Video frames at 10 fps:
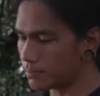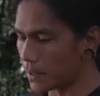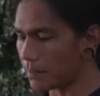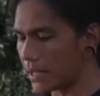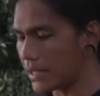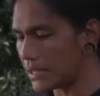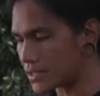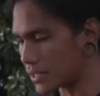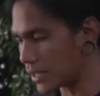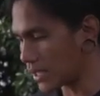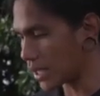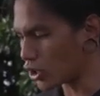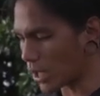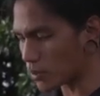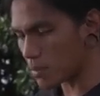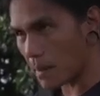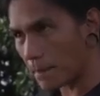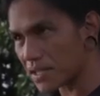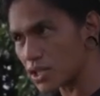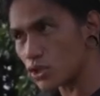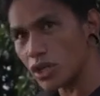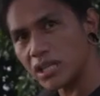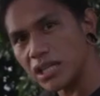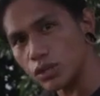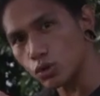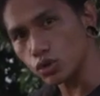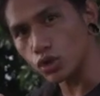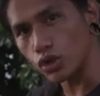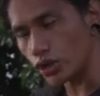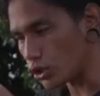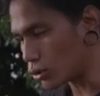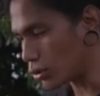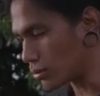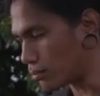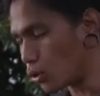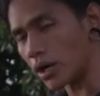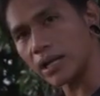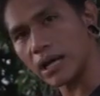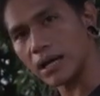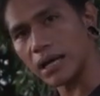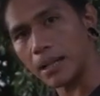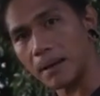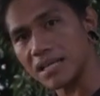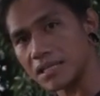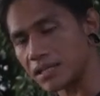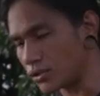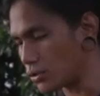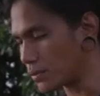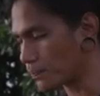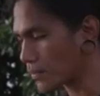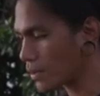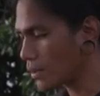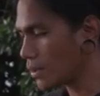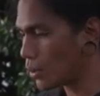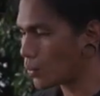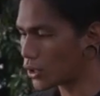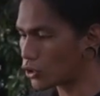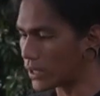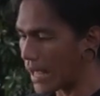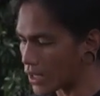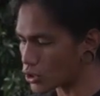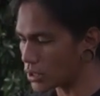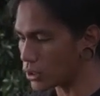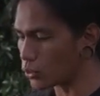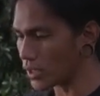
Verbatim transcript: pag may incident na ganun, tapos mapapansin nyo, hindi nagtutuloy yung bunga ng kalabasa ninyo, what you can actually do